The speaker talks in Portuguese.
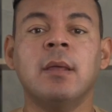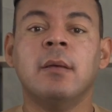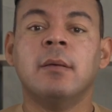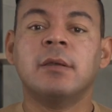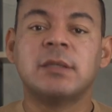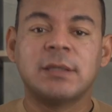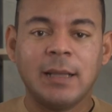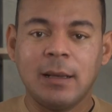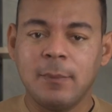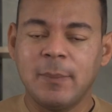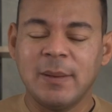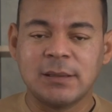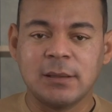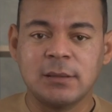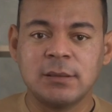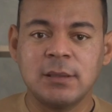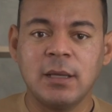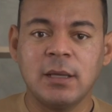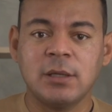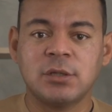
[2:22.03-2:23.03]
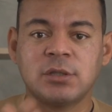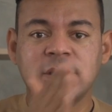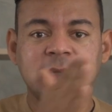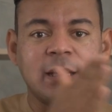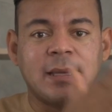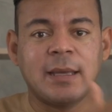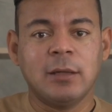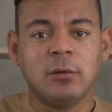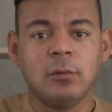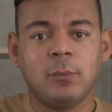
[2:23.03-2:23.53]
Você tem que pensar o seguinte, você
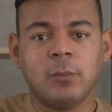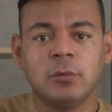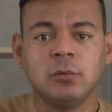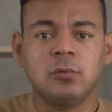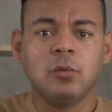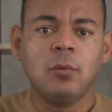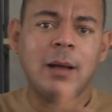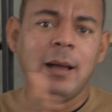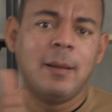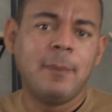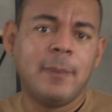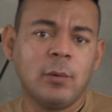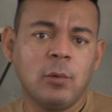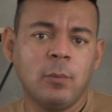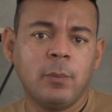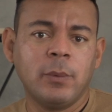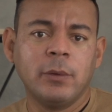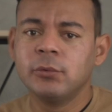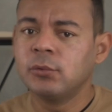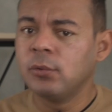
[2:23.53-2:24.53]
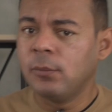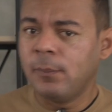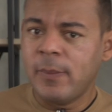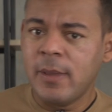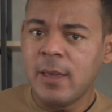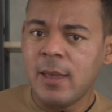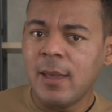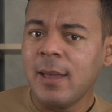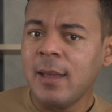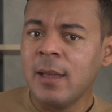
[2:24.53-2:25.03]
quer ir do ponto A para o ponto B
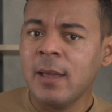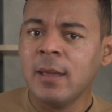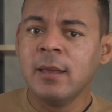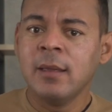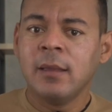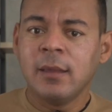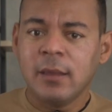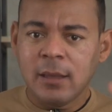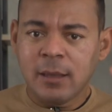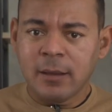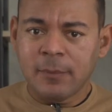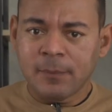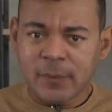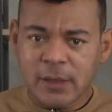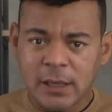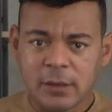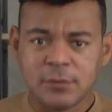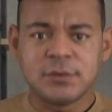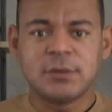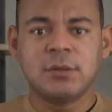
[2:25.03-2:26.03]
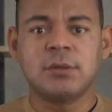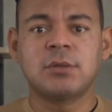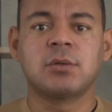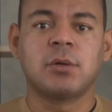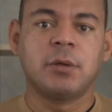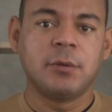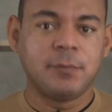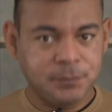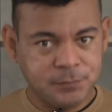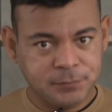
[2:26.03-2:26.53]
e é o seu
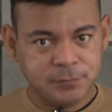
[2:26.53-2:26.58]
sonho.